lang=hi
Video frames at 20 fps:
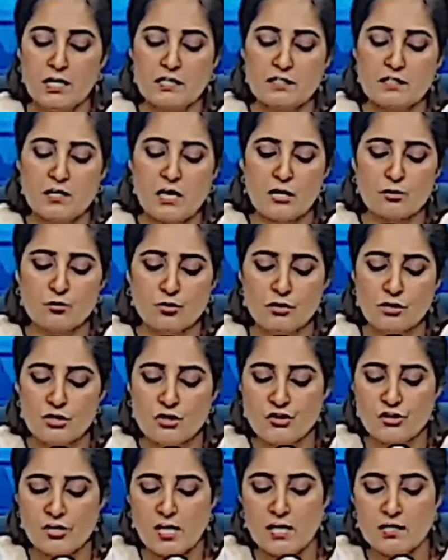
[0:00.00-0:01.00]
इतलात
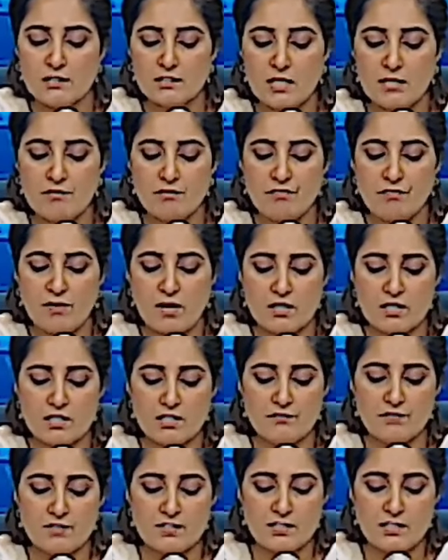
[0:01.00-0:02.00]
नशियात के
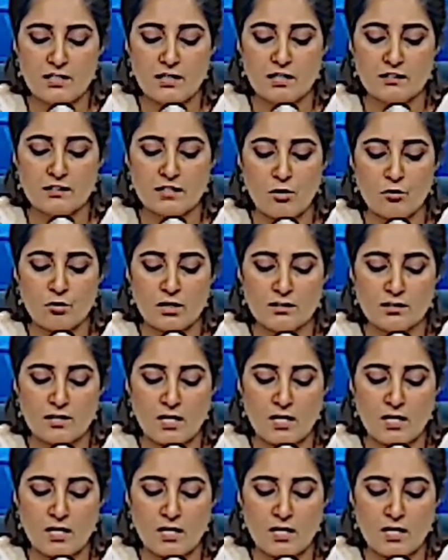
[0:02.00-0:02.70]
विफाकी वजीर अताउला